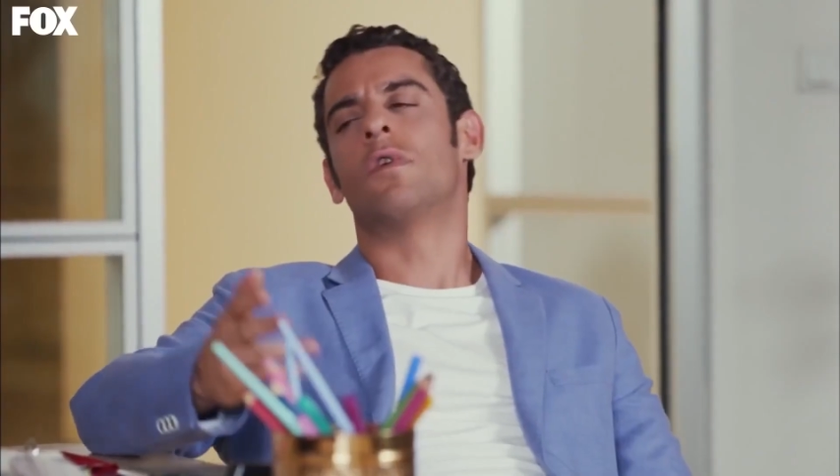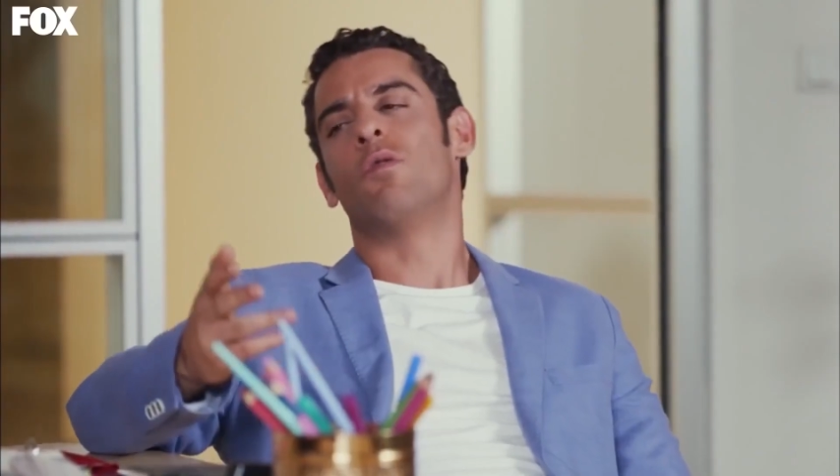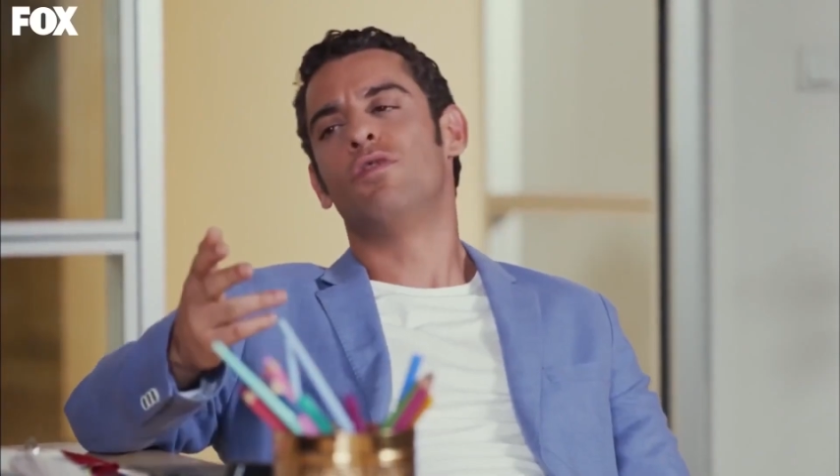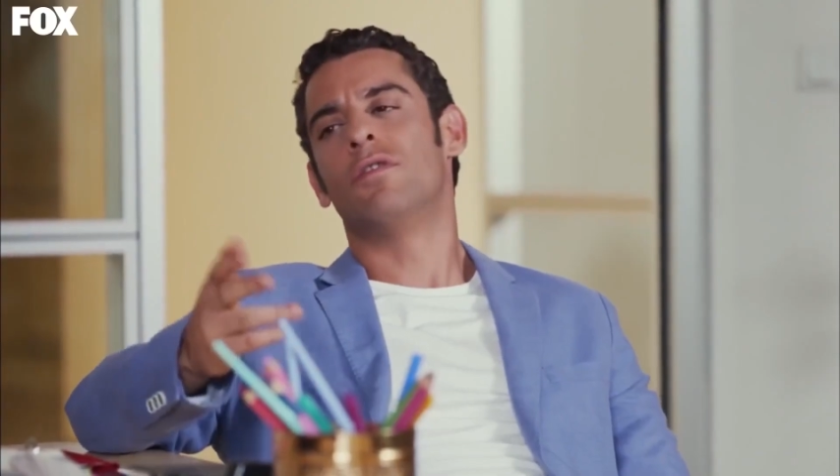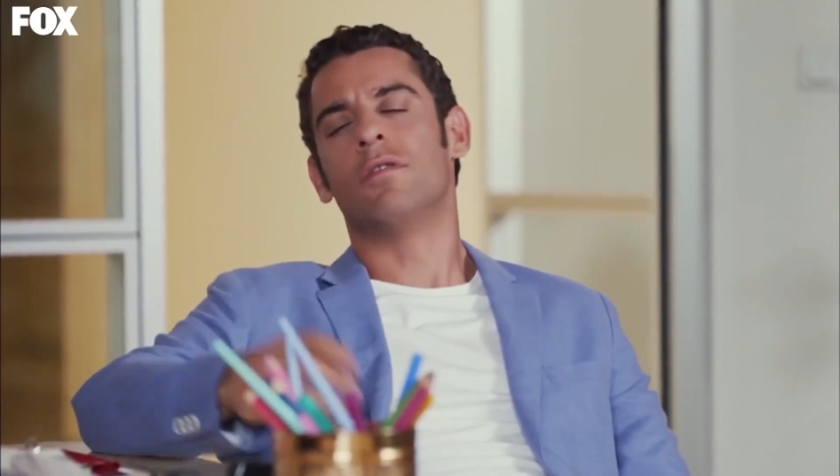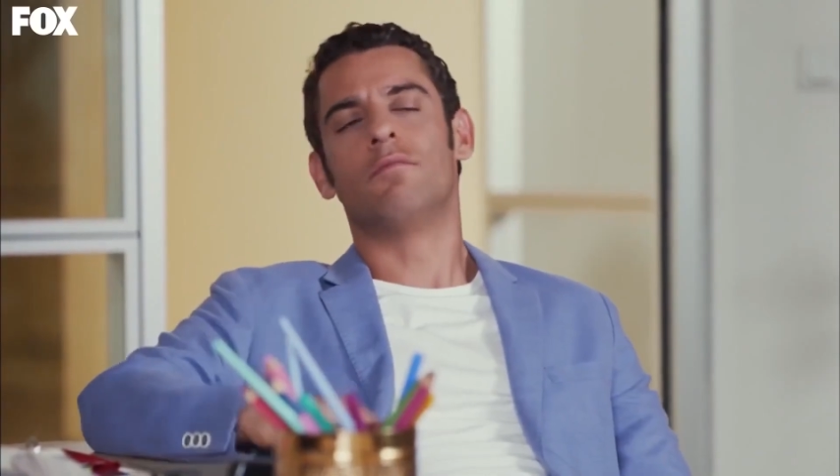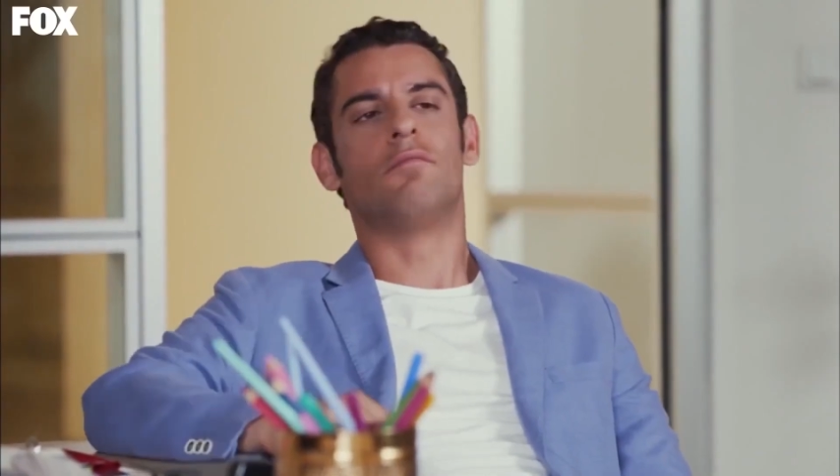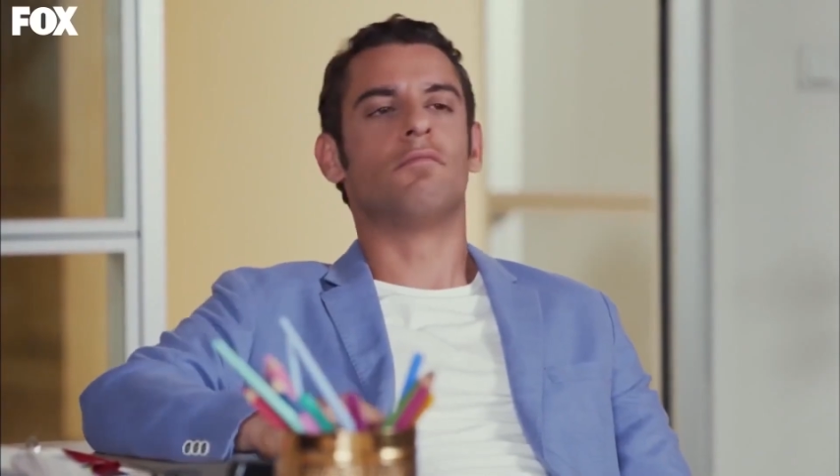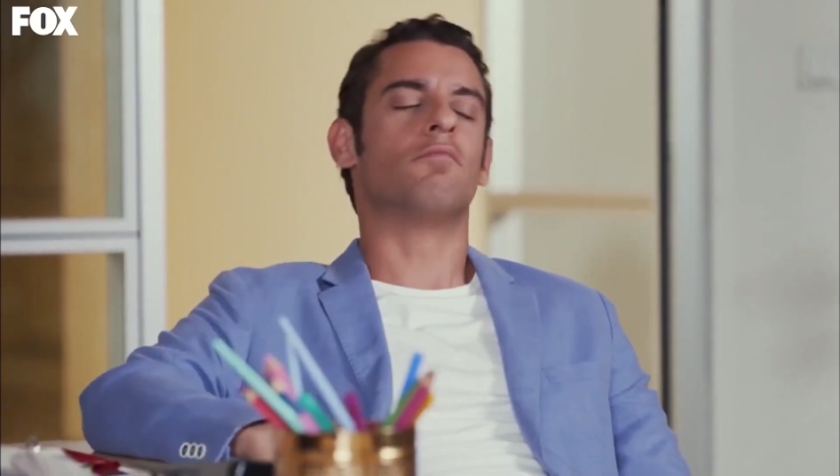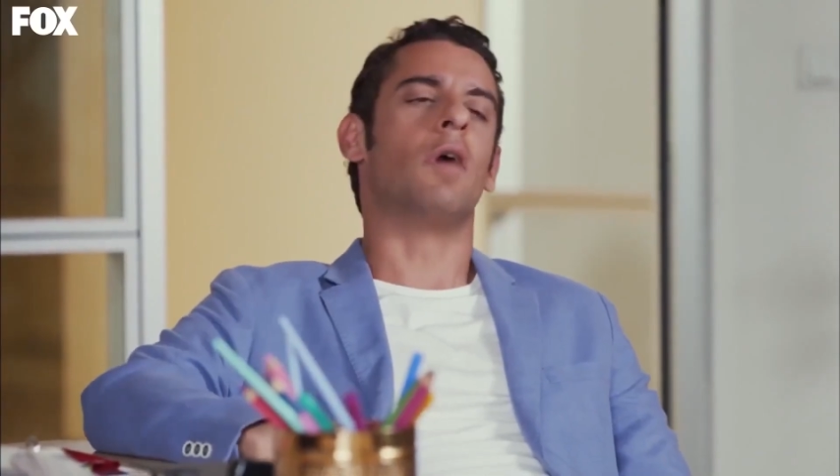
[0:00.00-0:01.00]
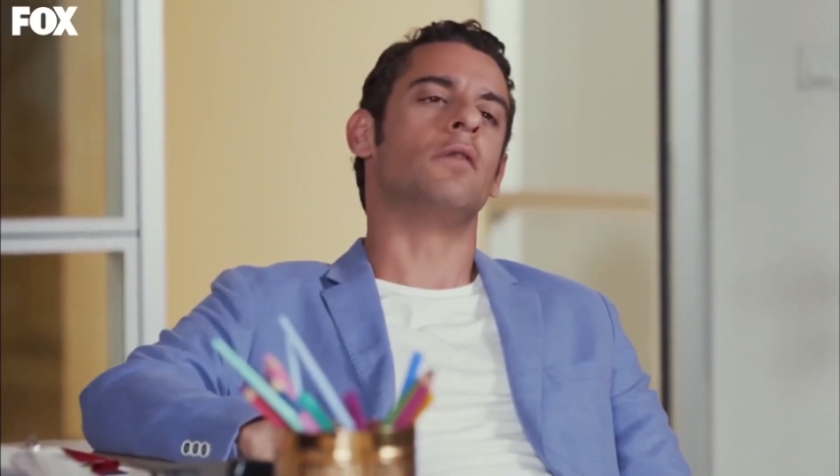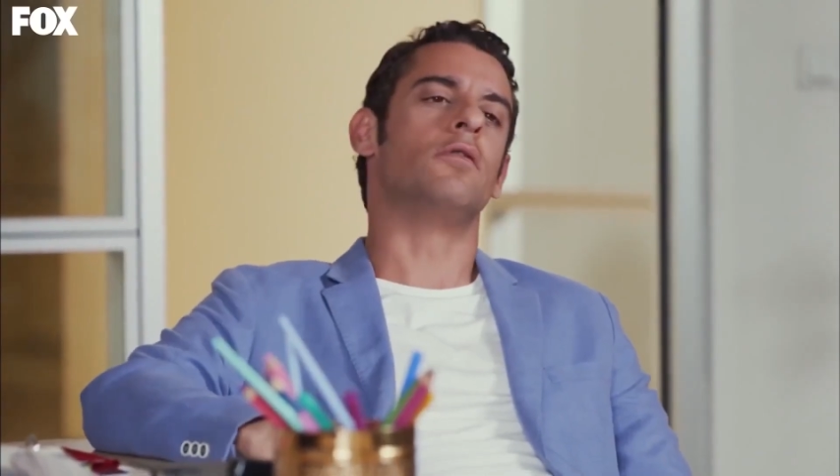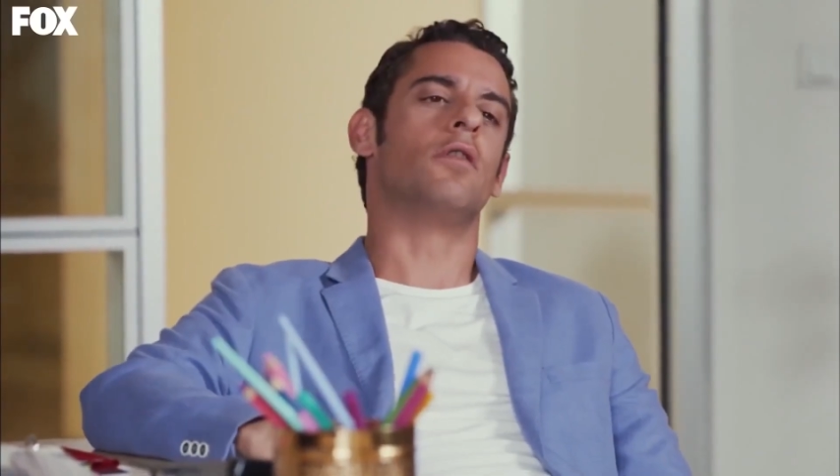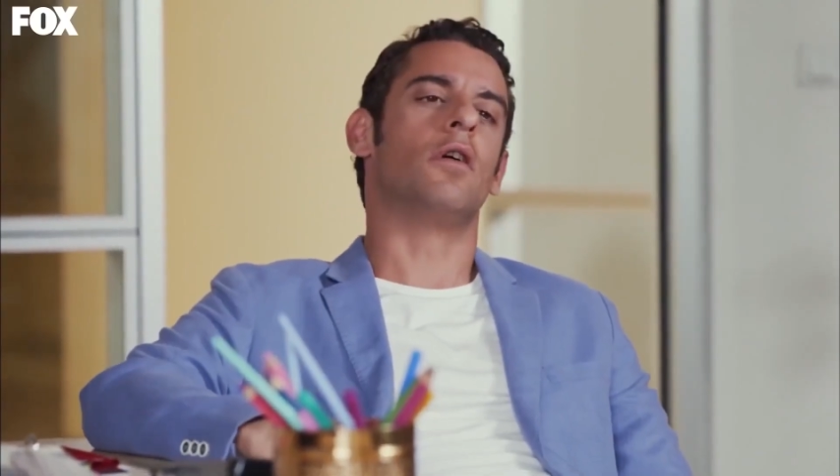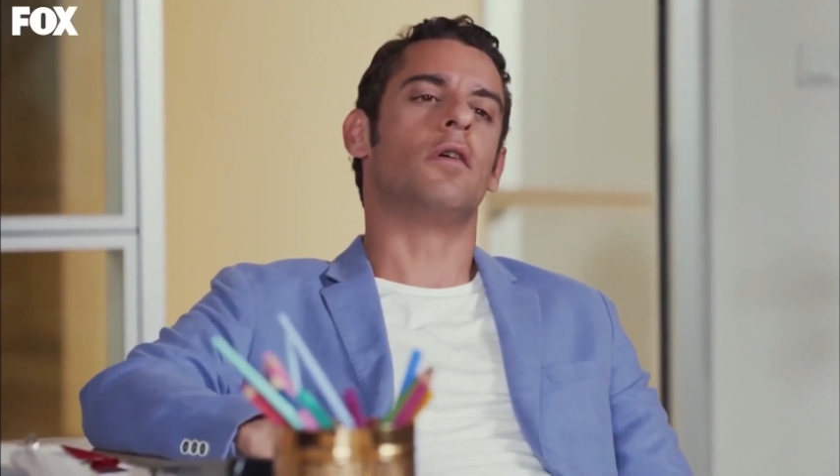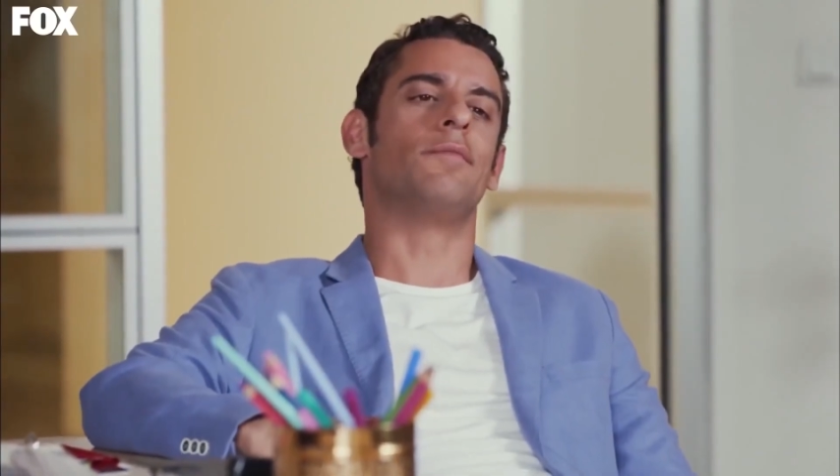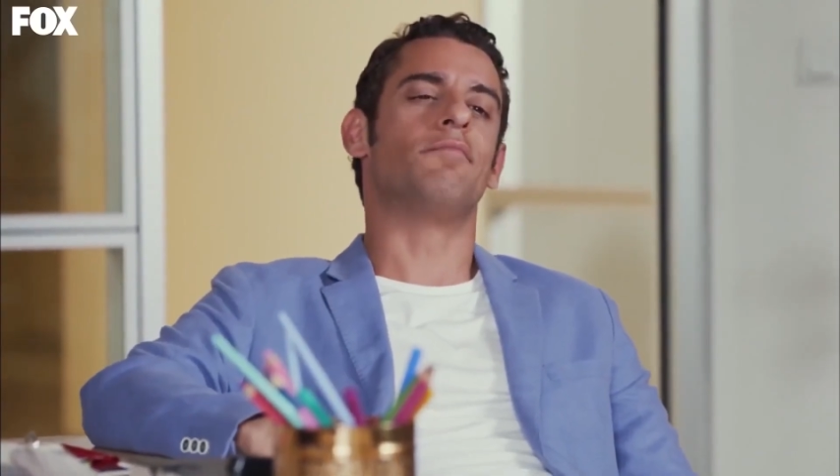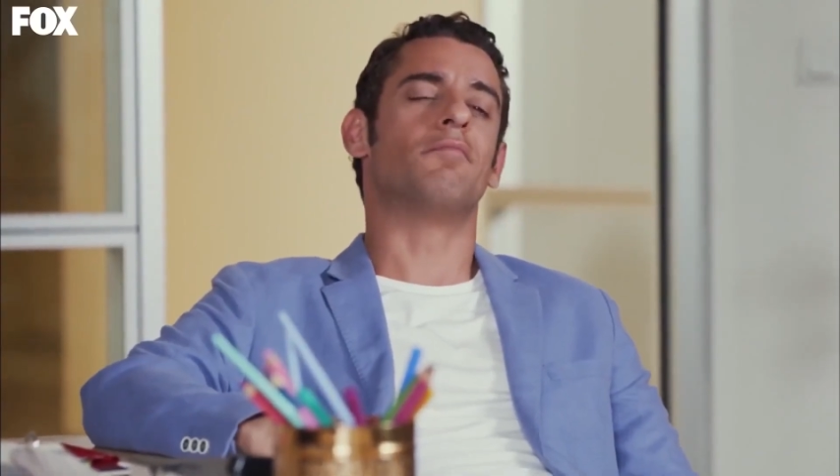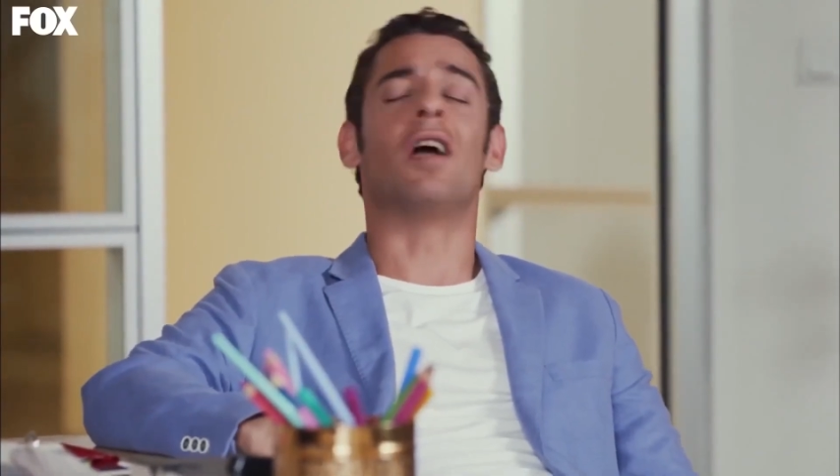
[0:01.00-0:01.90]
Tabii canım. Bence